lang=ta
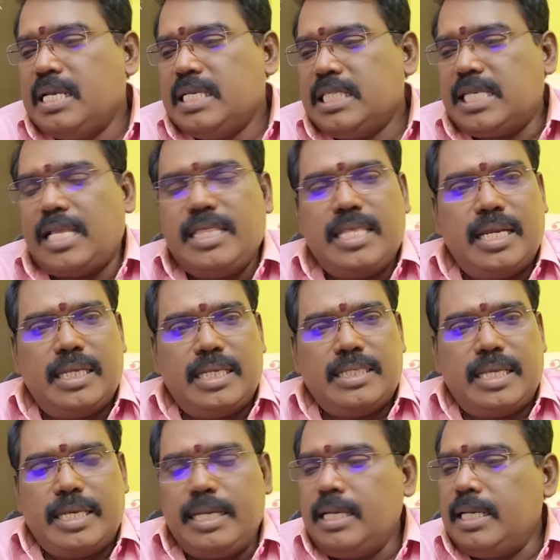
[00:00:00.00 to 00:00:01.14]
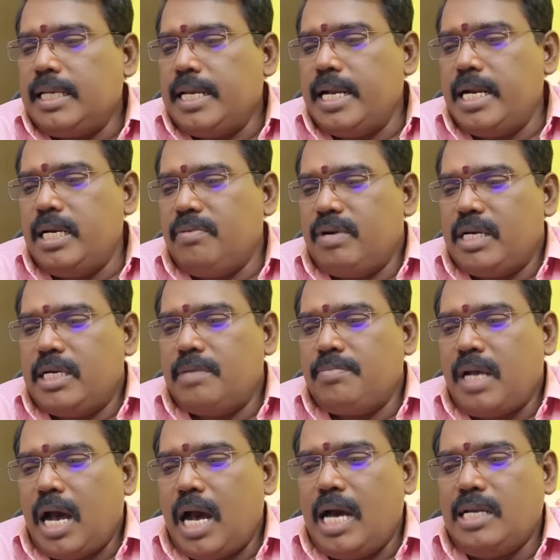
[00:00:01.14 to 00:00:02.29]
சந்திர தசையில் ஏழு வருடம்
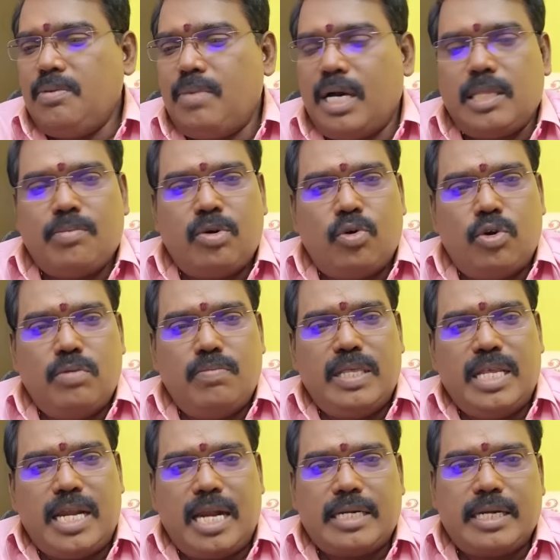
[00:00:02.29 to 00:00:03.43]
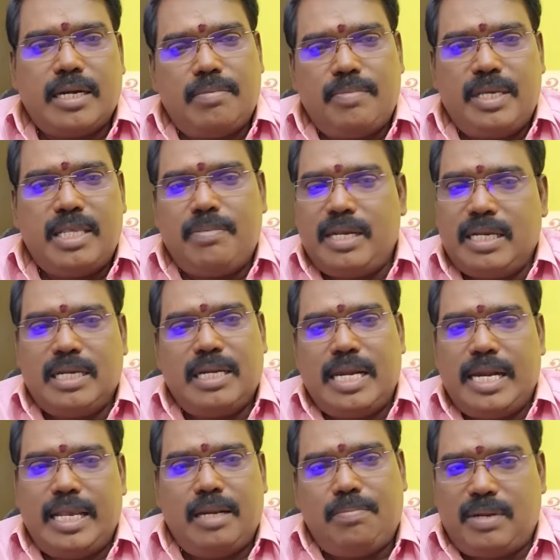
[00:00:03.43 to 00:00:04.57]
ஆறு மாதம் ஒன்பது நாட்கள் மீதம் இருக்கின்ற
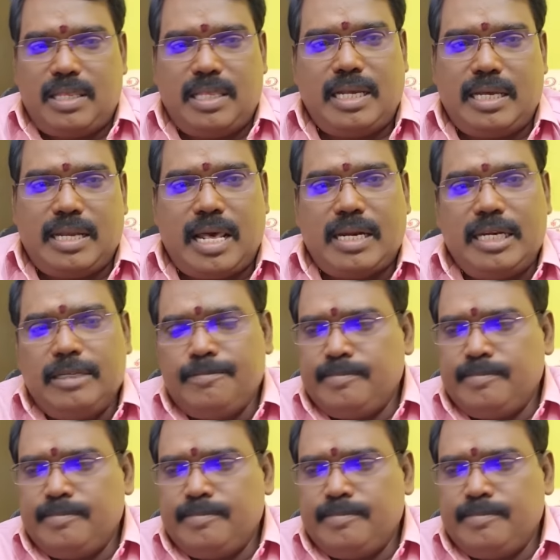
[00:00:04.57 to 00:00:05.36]
நிலையில் பிறந்திருக்கிறார்கள்